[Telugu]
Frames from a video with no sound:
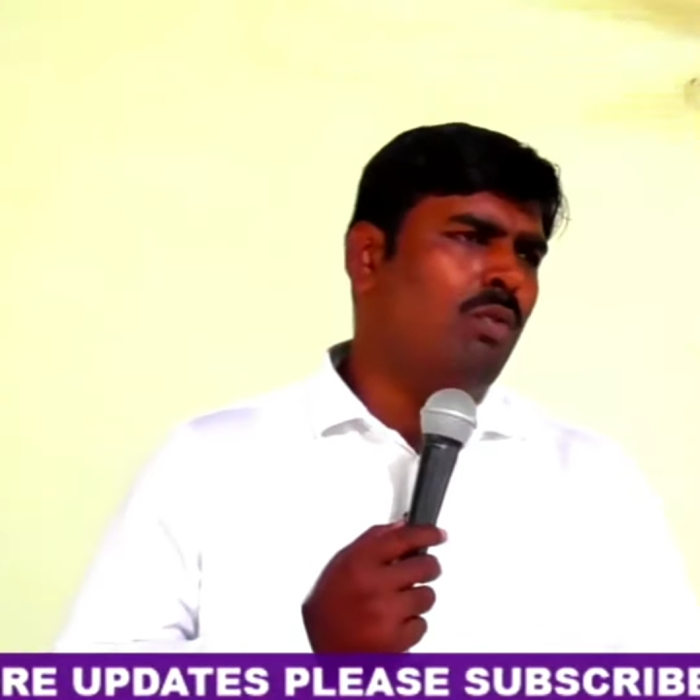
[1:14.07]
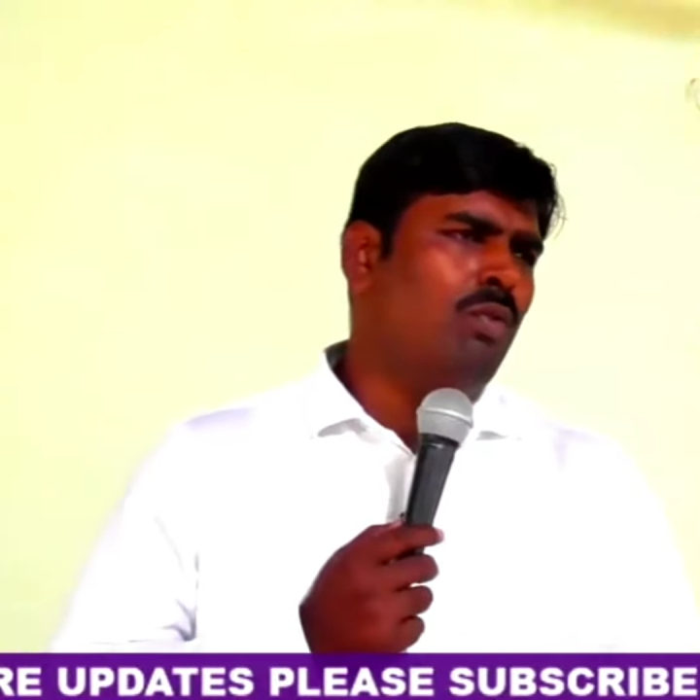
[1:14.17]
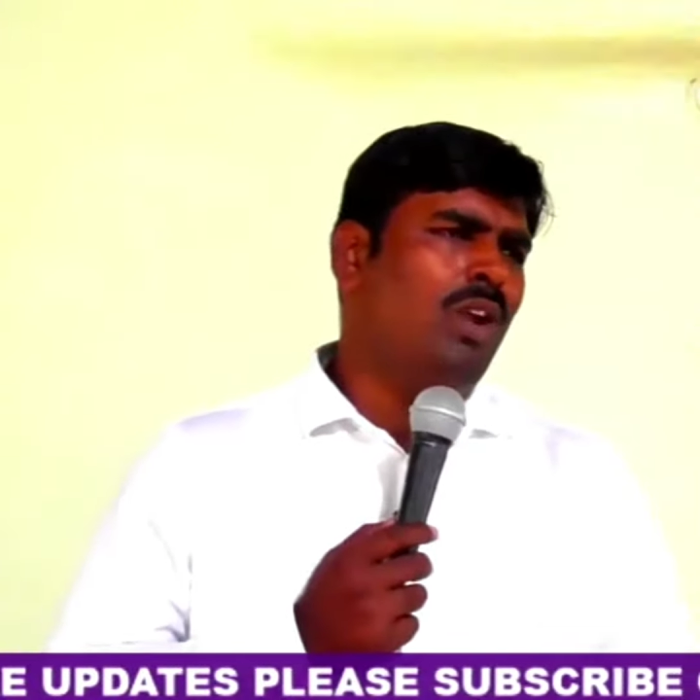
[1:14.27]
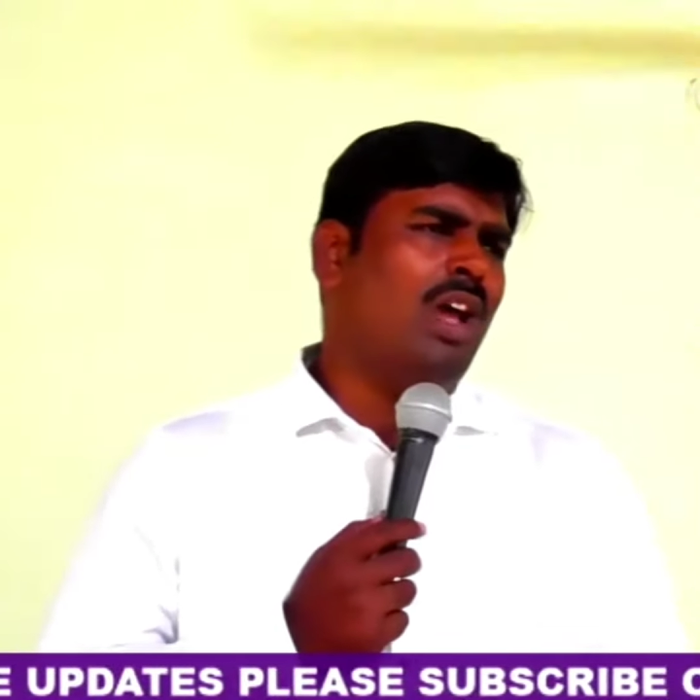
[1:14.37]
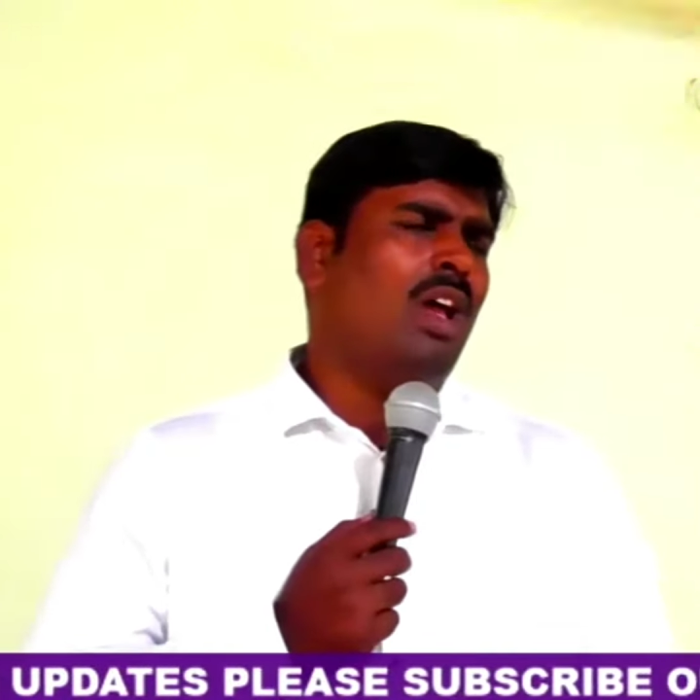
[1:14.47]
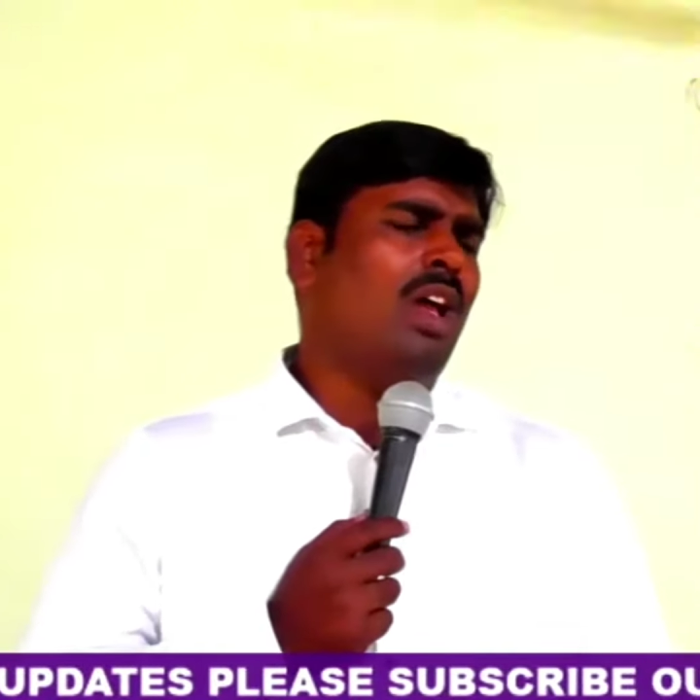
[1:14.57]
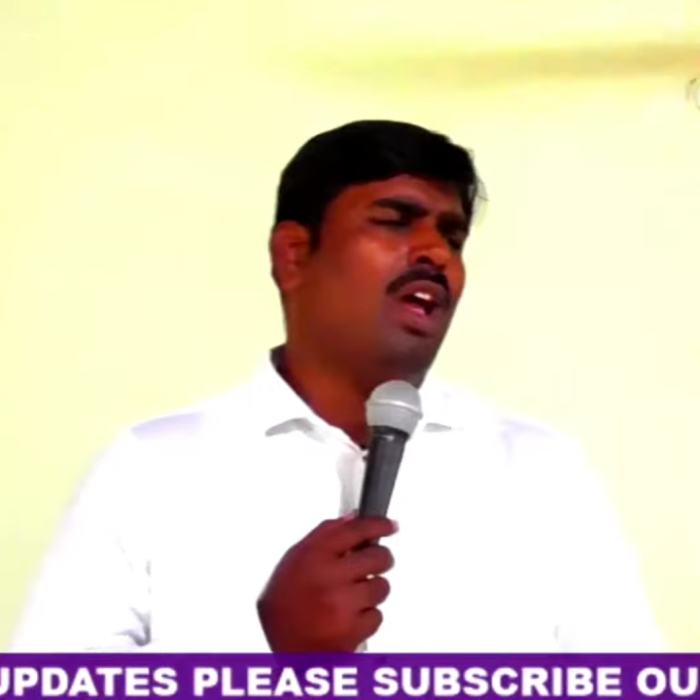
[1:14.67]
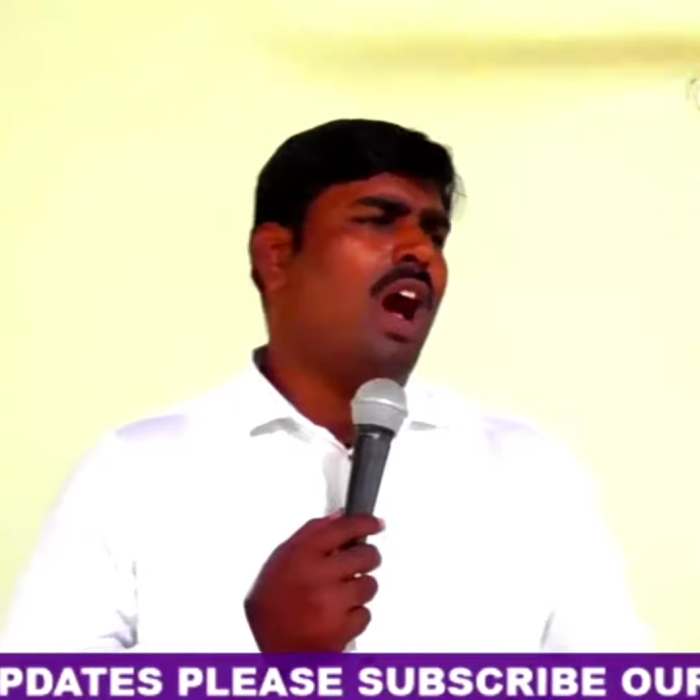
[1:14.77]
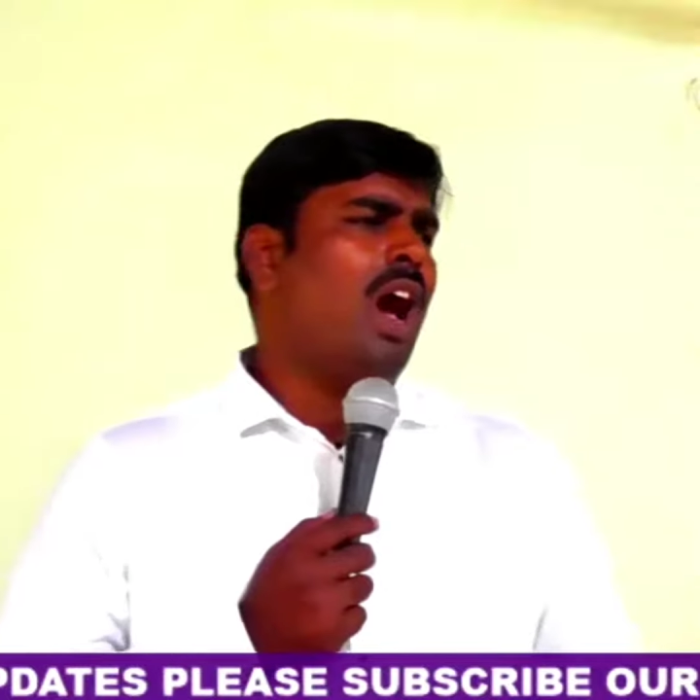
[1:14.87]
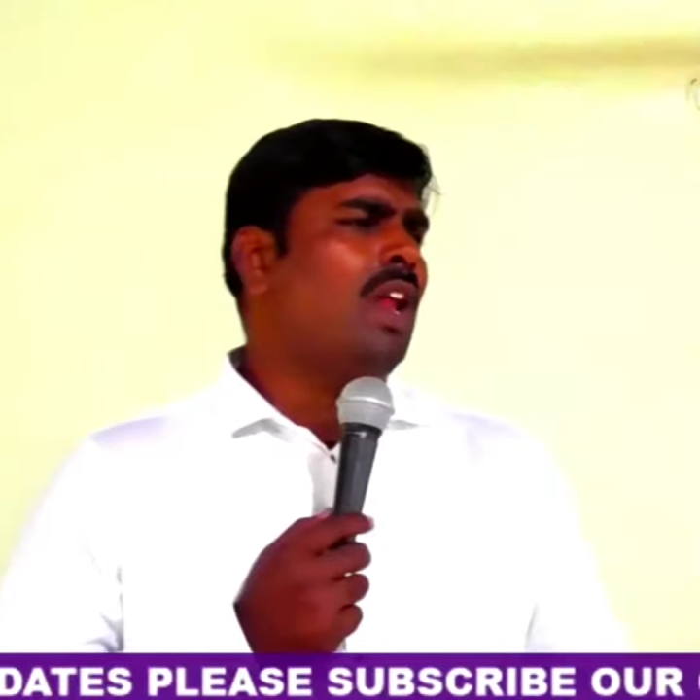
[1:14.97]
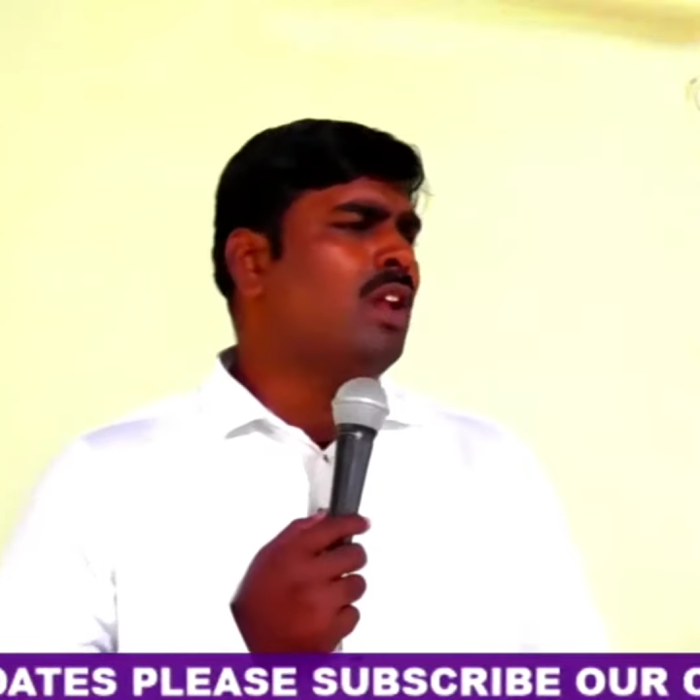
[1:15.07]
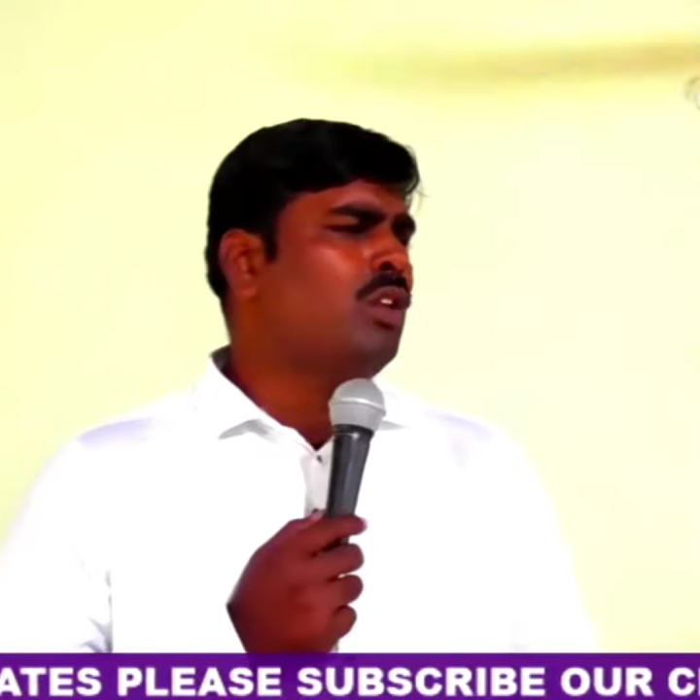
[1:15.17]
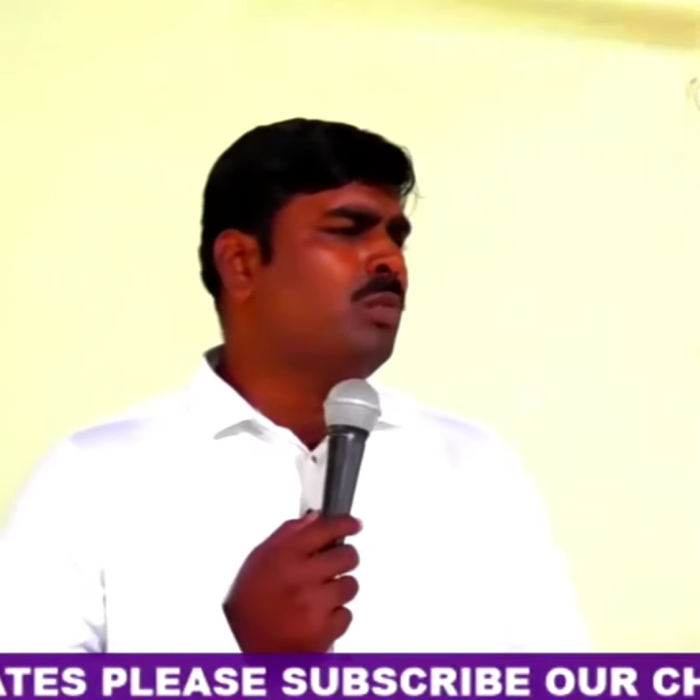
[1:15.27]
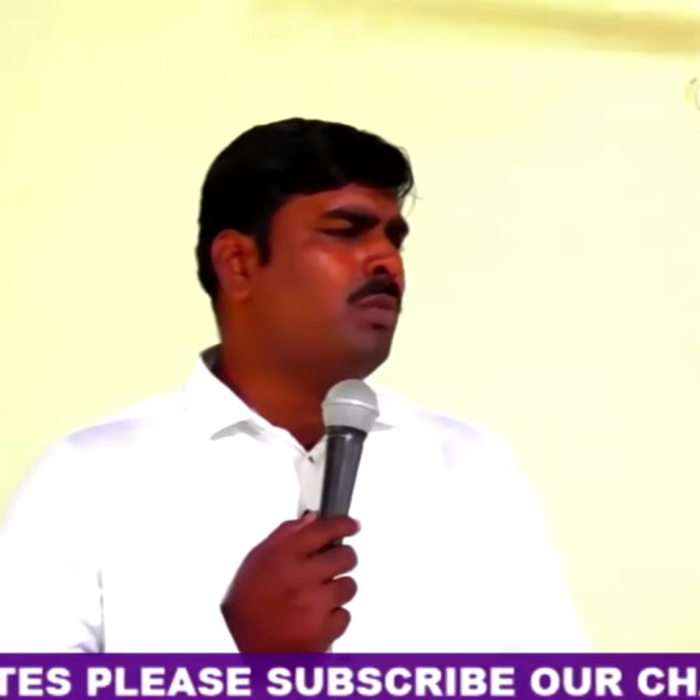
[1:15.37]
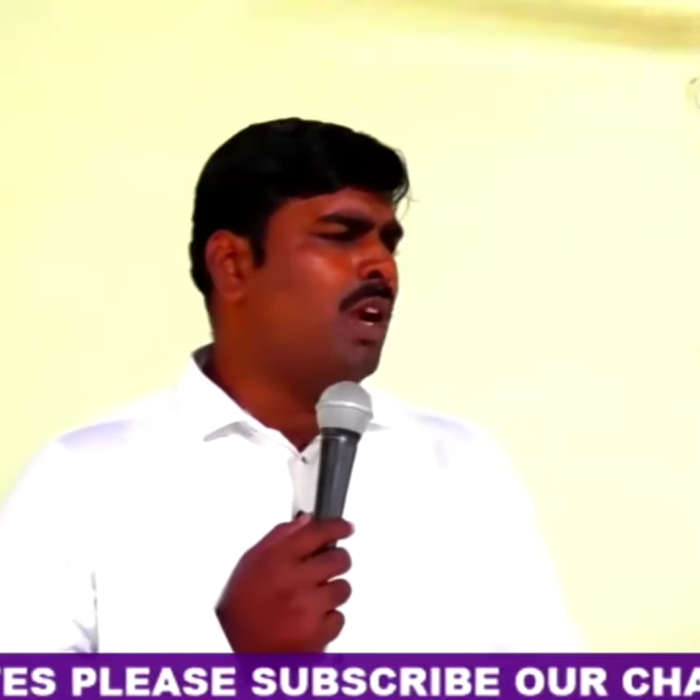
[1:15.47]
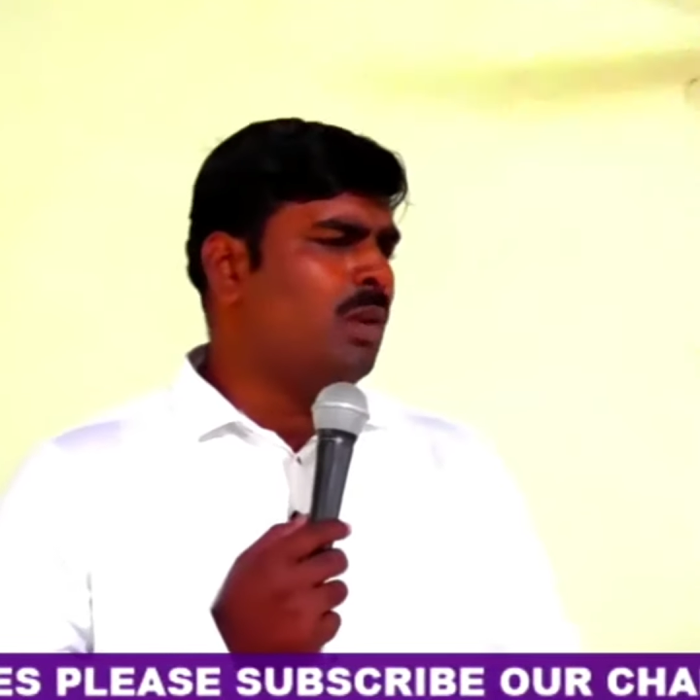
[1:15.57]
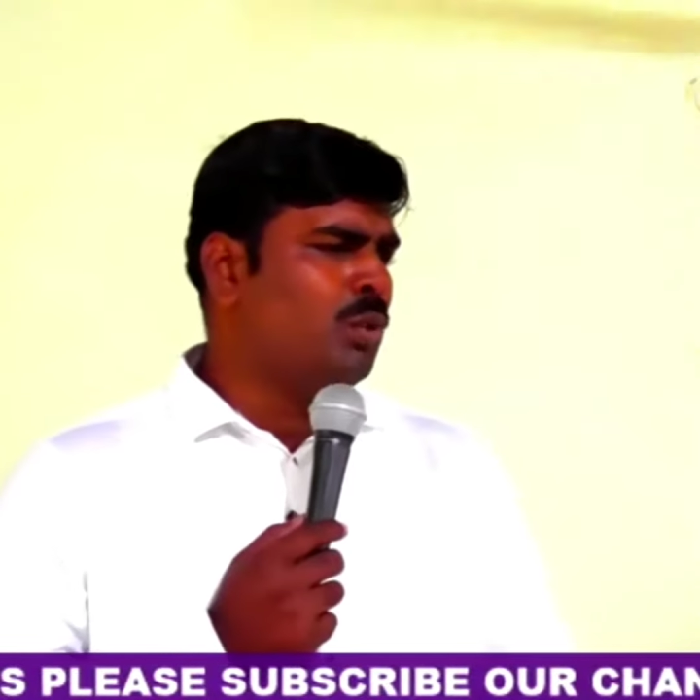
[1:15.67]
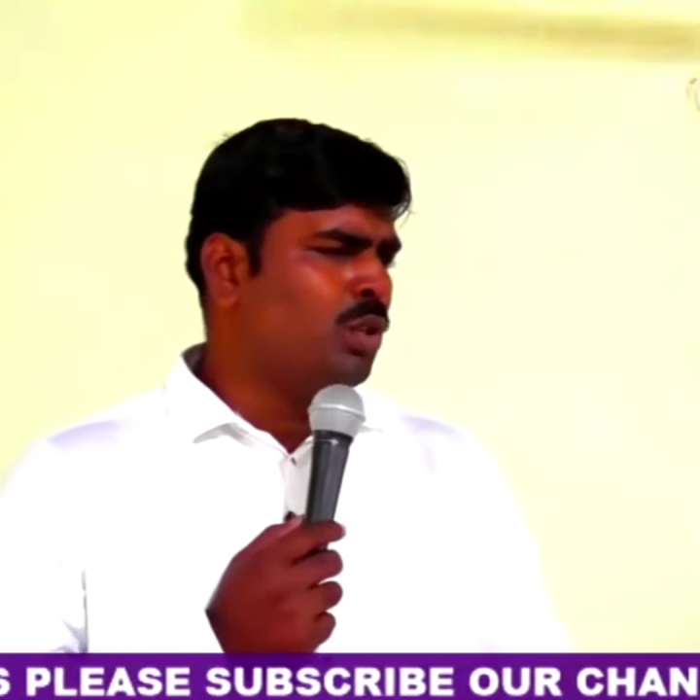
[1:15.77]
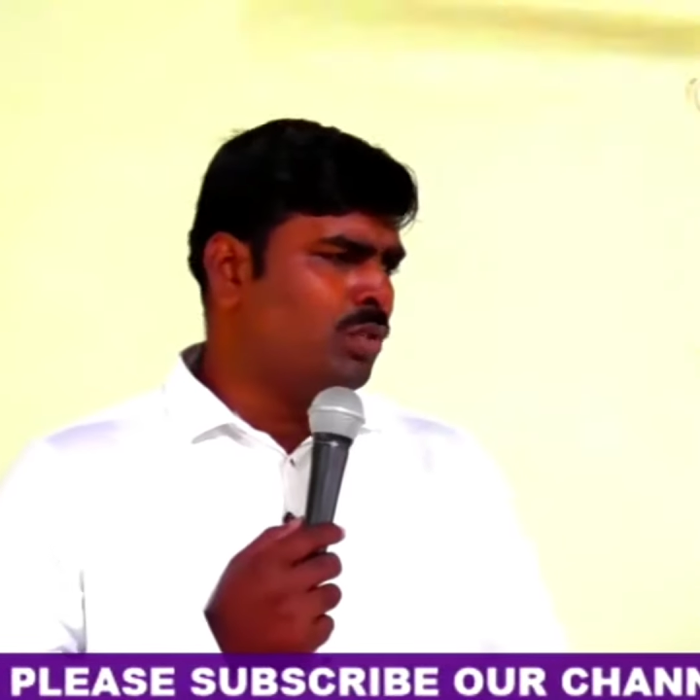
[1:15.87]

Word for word: ఉన్న ఆయనకు మరణము